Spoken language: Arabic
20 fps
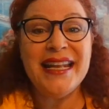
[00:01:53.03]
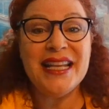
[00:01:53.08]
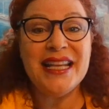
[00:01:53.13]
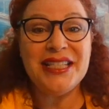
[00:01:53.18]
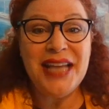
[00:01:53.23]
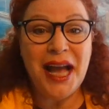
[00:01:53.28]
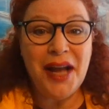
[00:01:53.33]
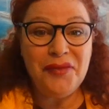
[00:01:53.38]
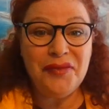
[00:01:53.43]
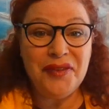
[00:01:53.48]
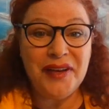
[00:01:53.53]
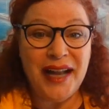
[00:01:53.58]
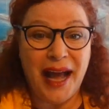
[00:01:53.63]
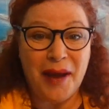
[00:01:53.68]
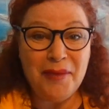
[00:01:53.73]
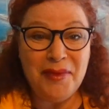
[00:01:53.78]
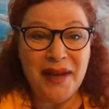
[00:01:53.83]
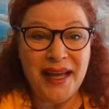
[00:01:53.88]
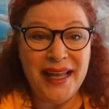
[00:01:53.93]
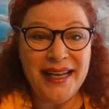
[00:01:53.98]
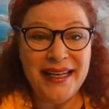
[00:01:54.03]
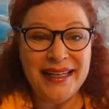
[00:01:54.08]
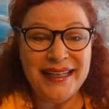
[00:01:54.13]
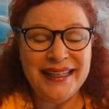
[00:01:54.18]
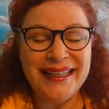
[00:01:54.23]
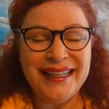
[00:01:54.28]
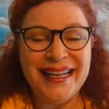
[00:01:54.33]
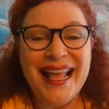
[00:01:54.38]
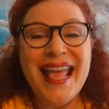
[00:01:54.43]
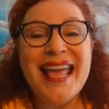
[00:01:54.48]
نجاح في العمل
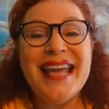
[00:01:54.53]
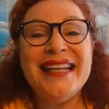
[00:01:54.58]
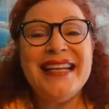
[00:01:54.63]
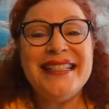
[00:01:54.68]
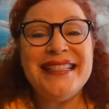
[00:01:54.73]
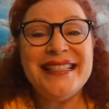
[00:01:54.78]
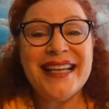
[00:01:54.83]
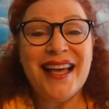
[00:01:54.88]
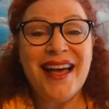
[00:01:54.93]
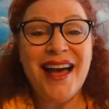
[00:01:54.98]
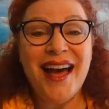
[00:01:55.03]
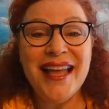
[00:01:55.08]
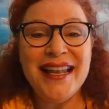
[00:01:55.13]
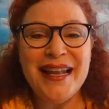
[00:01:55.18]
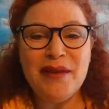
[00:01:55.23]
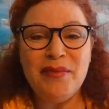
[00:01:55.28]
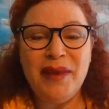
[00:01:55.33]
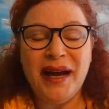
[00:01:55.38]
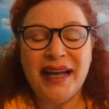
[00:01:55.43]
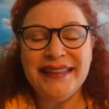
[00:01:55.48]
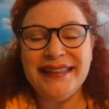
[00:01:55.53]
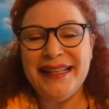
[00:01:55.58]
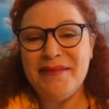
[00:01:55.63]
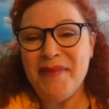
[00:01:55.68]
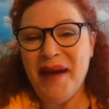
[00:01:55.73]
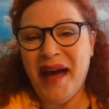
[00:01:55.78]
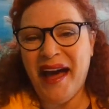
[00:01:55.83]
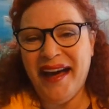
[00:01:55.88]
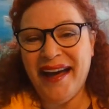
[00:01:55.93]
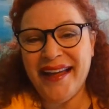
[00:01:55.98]
اتقان لبعض
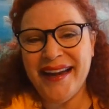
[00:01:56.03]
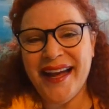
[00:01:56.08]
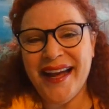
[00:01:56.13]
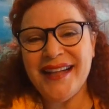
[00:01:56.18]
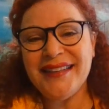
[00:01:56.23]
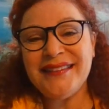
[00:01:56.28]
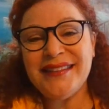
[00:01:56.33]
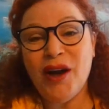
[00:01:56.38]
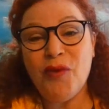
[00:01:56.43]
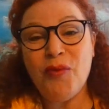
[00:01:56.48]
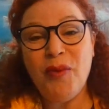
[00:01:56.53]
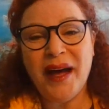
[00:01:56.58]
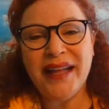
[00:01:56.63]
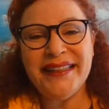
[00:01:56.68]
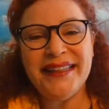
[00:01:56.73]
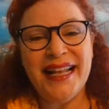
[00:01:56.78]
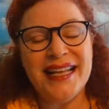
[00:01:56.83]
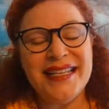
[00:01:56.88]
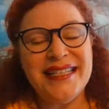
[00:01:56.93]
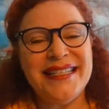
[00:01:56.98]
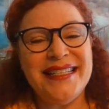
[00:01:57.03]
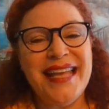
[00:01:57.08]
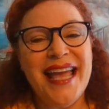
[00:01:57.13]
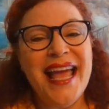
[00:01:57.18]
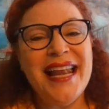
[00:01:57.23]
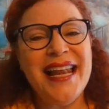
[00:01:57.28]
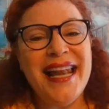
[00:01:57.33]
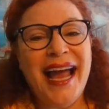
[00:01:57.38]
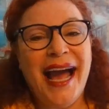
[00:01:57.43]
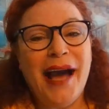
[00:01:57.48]
المهارات أو بعض
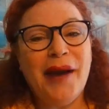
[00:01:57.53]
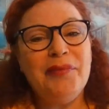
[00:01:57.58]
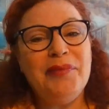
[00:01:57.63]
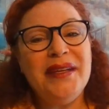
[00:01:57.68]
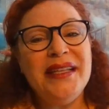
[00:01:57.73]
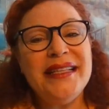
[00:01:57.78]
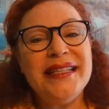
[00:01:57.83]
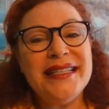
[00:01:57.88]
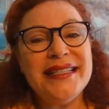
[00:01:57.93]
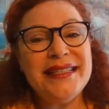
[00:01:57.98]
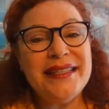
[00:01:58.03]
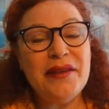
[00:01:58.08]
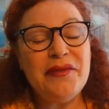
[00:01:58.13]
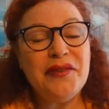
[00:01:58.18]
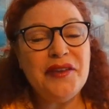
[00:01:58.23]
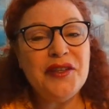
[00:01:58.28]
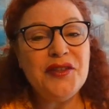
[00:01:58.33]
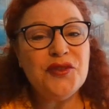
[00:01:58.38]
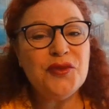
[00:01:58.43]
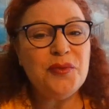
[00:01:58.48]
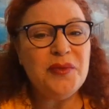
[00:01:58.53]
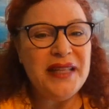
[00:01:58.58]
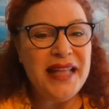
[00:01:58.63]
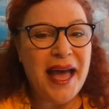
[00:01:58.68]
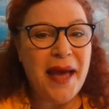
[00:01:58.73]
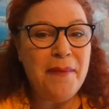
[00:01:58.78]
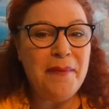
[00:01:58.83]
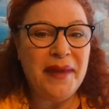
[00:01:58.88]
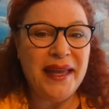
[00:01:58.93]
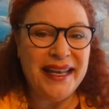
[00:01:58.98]
الأشياء اللي حابين تستفيدوا
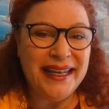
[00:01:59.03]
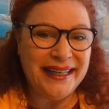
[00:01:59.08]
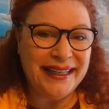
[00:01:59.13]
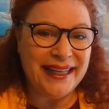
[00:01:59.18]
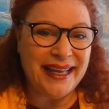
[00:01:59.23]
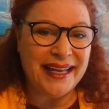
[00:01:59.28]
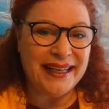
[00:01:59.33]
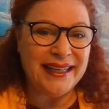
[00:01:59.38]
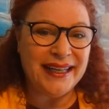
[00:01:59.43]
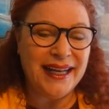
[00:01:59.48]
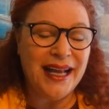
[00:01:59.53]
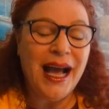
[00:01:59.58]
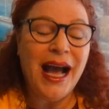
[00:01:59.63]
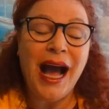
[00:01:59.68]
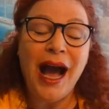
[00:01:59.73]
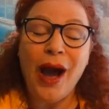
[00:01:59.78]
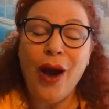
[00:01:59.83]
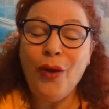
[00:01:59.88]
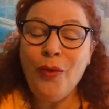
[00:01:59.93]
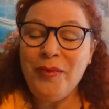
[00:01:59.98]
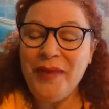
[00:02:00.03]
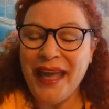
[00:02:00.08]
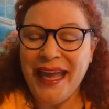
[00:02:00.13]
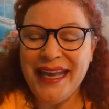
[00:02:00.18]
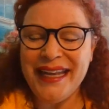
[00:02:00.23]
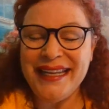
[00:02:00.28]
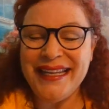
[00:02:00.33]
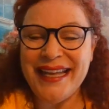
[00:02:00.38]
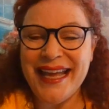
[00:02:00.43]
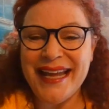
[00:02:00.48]
منها ماليا أو
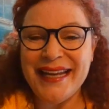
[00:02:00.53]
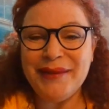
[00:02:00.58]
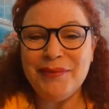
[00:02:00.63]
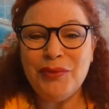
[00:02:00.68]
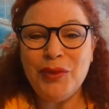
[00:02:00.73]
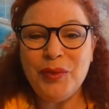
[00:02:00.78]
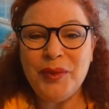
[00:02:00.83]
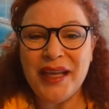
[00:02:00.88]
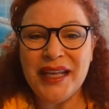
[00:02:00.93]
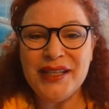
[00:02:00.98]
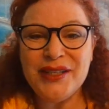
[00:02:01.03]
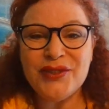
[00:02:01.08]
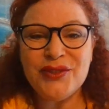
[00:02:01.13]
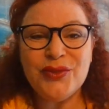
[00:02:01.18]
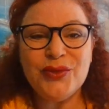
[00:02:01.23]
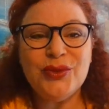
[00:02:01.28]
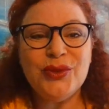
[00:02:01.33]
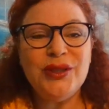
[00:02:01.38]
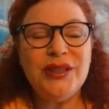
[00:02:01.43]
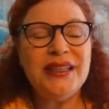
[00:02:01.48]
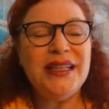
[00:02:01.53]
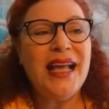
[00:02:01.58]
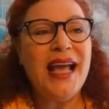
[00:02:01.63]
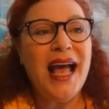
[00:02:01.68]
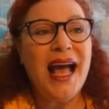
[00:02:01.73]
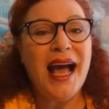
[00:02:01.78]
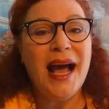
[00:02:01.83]
مهنيا ممكن تكون